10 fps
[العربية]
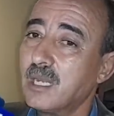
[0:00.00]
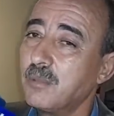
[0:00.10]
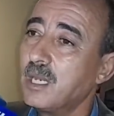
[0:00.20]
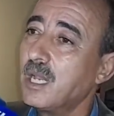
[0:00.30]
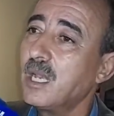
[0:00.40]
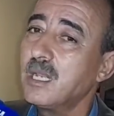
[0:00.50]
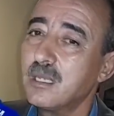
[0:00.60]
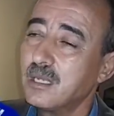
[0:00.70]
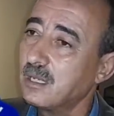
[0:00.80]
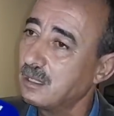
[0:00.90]
لا
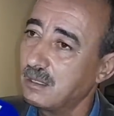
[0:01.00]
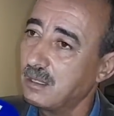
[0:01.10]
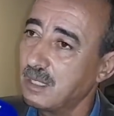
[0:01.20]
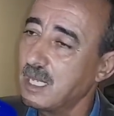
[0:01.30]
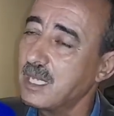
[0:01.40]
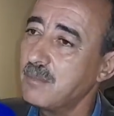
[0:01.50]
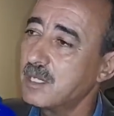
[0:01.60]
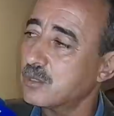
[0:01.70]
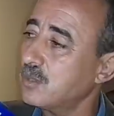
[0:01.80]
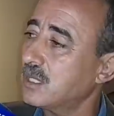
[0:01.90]
يلمسون تلك
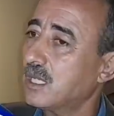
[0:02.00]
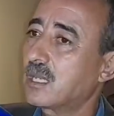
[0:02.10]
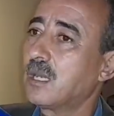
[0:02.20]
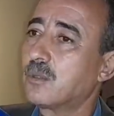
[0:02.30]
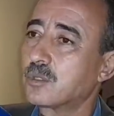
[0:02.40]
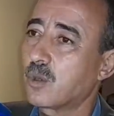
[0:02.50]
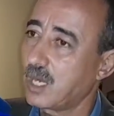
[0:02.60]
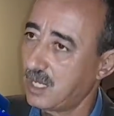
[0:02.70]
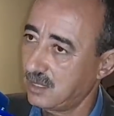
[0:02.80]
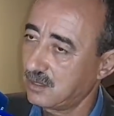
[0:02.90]
الترهات
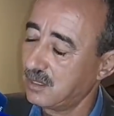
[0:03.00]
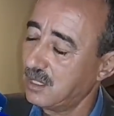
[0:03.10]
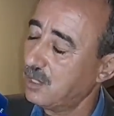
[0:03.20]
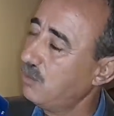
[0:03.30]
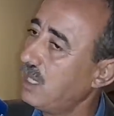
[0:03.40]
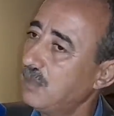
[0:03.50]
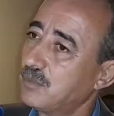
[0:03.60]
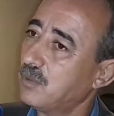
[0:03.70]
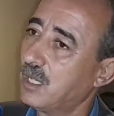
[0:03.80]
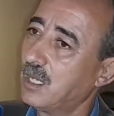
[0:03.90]
والحمد لله
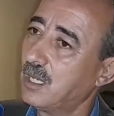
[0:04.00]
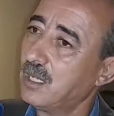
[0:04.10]
كنشكر